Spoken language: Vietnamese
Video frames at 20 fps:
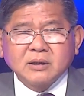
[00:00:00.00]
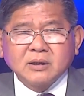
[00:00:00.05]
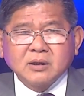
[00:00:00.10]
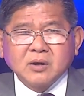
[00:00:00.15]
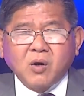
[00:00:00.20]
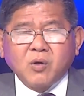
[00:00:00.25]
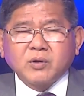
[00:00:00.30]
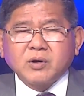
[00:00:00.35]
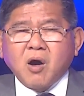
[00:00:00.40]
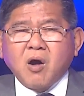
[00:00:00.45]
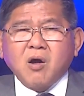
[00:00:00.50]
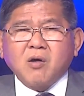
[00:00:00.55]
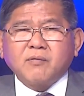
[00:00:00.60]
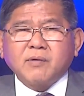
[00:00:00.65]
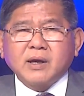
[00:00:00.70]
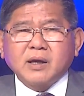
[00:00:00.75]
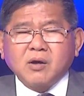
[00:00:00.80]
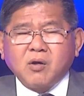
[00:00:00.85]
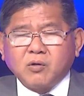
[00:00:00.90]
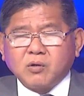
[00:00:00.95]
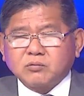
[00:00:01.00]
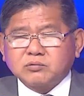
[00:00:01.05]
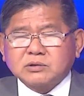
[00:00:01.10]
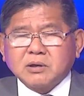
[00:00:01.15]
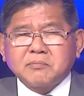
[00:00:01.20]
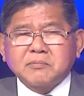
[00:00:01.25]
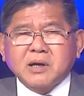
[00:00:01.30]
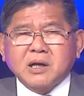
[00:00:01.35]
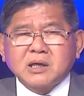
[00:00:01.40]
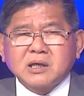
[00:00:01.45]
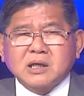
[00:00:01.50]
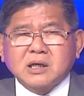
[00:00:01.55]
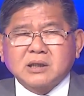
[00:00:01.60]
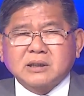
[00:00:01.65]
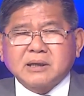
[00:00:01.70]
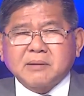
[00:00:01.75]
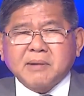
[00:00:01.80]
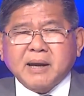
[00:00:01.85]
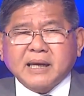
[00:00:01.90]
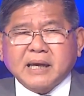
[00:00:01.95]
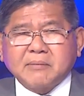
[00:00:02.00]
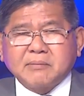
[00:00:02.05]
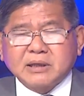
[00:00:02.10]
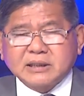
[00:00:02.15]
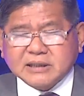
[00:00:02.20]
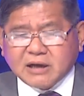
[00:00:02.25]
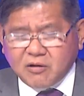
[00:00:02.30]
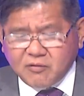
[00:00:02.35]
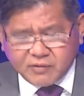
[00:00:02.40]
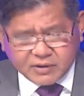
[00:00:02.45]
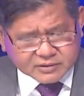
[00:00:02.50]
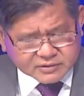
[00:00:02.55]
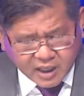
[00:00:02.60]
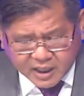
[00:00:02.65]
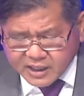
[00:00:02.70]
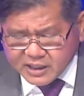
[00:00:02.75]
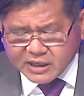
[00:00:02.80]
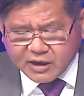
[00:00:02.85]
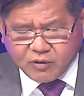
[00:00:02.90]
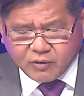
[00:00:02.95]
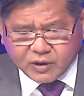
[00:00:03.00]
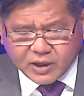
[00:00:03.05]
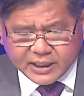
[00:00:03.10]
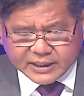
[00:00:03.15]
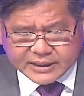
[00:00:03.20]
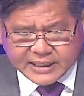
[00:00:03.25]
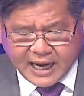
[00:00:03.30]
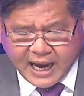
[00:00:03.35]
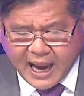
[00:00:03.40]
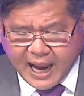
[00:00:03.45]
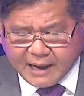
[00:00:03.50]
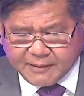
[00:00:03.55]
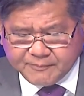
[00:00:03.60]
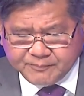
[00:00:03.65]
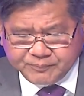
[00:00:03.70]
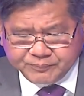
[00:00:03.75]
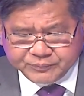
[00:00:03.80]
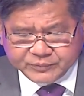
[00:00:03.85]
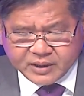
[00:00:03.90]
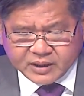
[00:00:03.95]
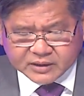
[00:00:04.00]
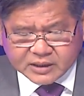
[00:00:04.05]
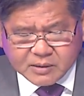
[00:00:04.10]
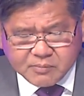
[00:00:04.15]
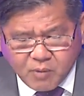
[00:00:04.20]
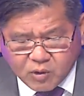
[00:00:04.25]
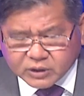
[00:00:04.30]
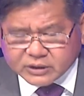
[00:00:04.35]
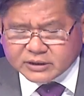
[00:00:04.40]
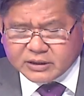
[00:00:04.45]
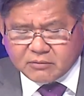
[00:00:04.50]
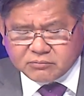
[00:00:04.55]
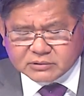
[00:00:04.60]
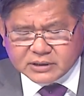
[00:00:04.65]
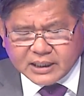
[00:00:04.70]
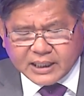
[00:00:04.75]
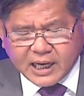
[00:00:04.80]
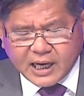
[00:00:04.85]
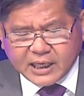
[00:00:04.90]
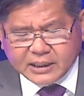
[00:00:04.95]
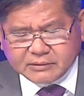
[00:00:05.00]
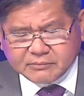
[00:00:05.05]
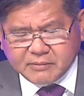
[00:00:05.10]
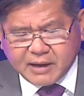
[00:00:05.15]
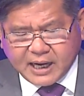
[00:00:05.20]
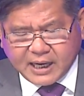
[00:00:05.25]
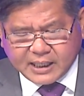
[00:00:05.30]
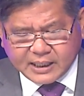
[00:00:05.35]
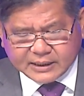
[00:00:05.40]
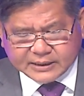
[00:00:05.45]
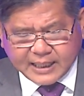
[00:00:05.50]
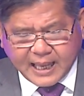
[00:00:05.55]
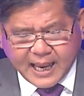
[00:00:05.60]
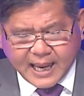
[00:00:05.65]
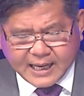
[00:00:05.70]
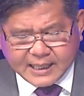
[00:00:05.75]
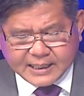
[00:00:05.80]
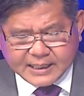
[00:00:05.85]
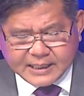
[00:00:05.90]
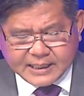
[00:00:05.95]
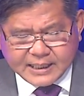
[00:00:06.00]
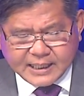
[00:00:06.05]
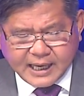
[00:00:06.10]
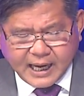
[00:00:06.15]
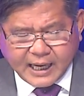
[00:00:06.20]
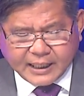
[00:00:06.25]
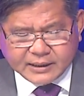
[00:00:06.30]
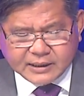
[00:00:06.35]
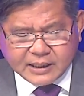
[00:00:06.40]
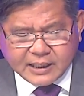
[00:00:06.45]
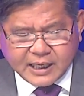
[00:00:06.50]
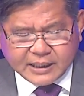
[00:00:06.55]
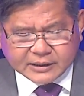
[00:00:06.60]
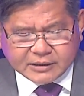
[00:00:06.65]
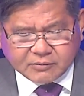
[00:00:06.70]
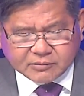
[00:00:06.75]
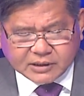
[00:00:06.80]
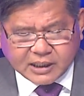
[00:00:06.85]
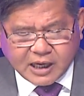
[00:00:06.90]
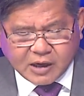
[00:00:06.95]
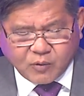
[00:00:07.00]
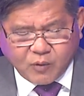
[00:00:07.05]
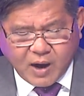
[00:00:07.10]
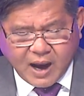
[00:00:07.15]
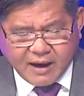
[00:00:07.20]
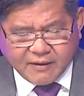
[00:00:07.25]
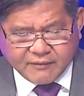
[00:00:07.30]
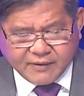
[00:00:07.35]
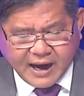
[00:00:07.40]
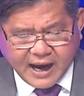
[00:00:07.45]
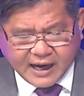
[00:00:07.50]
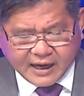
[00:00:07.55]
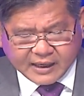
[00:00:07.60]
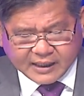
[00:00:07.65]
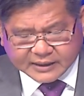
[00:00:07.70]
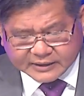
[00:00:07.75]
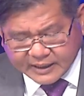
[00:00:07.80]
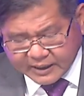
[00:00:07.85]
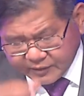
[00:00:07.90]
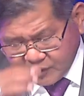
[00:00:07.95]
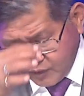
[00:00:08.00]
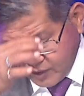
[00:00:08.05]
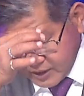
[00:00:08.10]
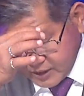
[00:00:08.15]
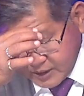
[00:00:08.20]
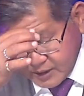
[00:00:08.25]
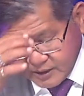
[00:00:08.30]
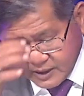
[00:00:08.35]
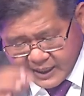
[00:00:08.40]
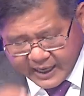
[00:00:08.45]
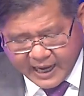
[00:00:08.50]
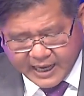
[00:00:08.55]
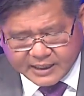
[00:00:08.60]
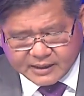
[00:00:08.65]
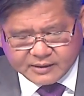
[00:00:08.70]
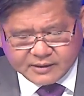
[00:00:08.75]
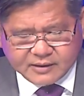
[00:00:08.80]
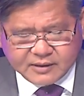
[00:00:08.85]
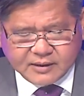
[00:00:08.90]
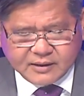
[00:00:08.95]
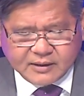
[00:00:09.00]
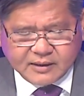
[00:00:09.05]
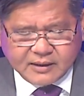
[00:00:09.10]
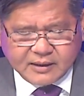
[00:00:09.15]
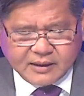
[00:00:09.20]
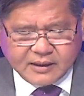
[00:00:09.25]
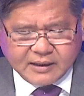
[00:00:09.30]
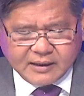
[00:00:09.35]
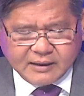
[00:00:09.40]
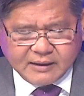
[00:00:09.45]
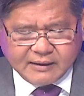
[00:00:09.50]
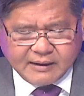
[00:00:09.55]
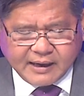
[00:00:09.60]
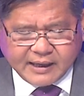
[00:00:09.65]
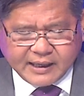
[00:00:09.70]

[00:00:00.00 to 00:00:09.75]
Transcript: Hồi đó vậy, hồi ông Trump đã ứng cử năm hai nghìn mười sáu, rất nhiều cái hình giả. Thì một trong những cái hình mà người ta hay đưa lên trong những ngày qua và người ta nói nó khác, là